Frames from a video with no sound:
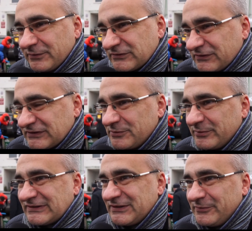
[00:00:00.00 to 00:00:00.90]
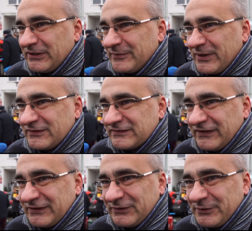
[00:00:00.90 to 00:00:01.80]
które są bezdomne, nie mają
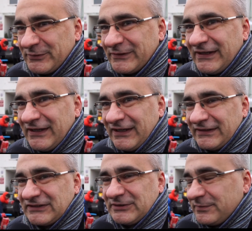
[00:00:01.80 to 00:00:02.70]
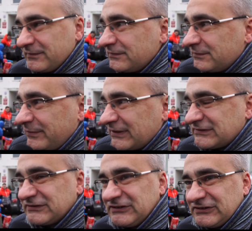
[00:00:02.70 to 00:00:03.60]
swojego domu. Także
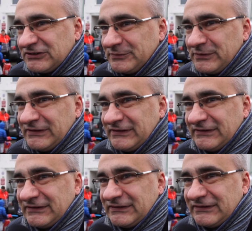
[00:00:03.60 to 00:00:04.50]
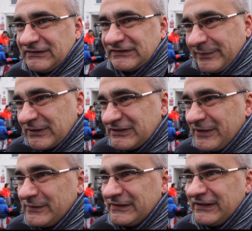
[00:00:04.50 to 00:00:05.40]
bardzo się cieszymy,
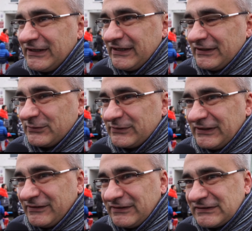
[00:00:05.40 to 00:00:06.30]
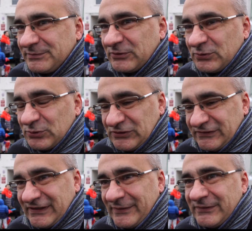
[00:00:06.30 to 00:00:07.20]
zapraszamy tutaj do nas pod
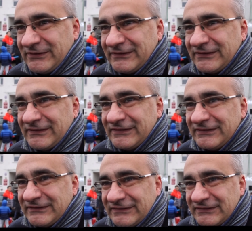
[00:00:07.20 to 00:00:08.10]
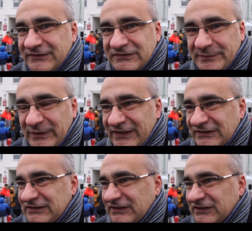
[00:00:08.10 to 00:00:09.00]
urząd, aby
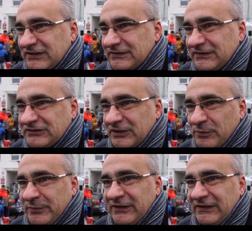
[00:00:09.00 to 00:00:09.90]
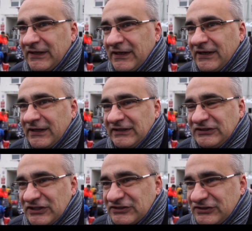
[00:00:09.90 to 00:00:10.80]
wspierać nasze, naszych pupili i
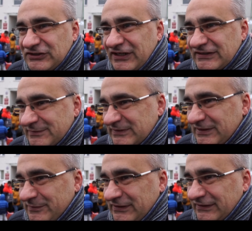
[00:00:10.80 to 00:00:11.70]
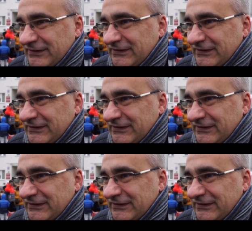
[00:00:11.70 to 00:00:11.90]
cieszyć się razem z nimi